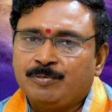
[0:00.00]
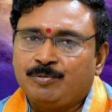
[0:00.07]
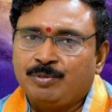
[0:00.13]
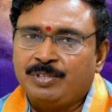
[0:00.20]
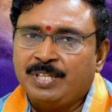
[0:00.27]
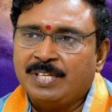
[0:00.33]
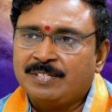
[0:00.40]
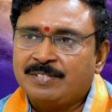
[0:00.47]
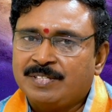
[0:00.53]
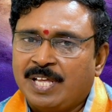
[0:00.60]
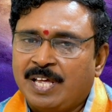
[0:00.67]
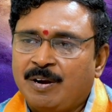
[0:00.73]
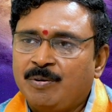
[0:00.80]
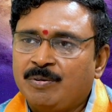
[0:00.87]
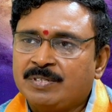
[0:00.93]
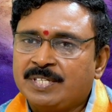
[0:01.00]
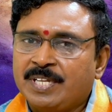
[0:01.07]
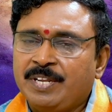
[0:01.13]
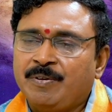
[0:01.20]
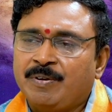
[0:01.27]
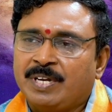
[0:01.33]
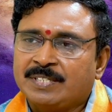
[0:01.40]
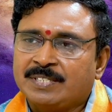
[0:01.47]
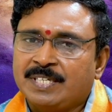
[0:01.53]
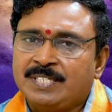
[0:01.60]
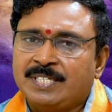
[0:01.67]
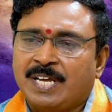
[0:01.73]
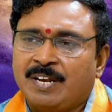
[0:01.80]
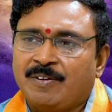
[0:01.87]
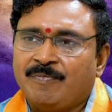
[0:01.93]
తృతీయ స్థానంలో శని యొక్క
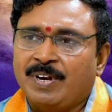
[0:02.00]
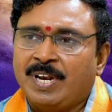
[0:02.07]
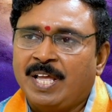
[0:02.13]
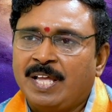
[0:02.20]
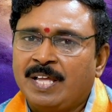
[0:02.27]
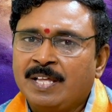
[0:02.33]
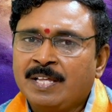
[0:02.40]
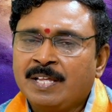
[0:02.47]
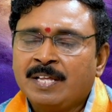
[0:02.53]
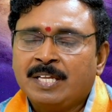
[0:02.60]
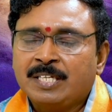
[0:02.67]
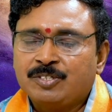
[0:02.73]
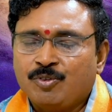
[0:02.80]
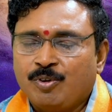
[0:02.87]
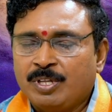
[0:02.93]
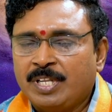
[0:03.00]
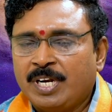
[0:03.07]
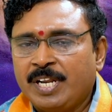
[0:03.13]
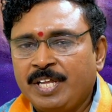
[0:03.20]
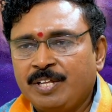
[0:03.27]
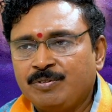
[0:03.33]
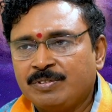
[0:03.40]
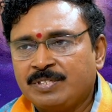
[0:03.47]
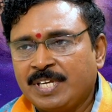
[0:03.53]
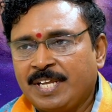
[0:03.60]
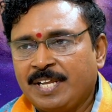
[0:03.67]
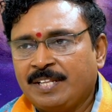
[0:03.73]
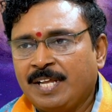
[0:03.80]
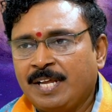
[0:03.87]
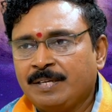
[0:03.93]
సంచారం వల్ల సోదరుల ఎందు
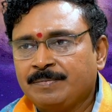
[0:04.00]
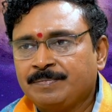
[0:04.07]
సఖ్యత